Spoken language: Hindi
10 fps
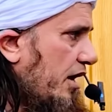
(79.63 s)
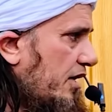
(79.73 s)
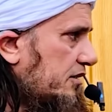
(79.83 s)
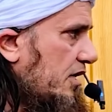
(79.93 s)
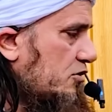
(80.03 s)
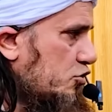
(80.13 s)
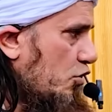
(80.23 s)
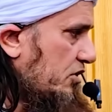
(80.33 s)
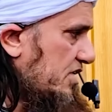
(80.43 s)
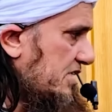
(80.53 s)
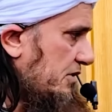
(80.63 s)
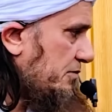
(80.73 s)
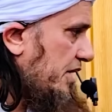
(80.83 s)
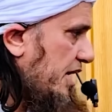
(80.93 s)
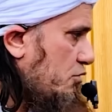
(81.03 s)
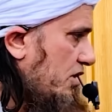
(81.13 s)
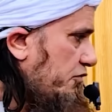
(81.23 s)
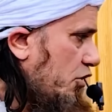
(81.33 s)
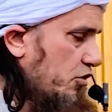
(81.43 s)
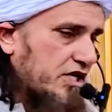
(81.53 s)
करना था जो उनकी समझ में आए उन्होंने
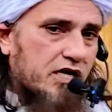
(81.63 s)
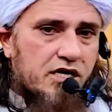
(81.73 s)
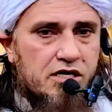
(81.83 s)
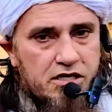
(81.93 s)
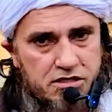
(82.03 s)
फॉलो किया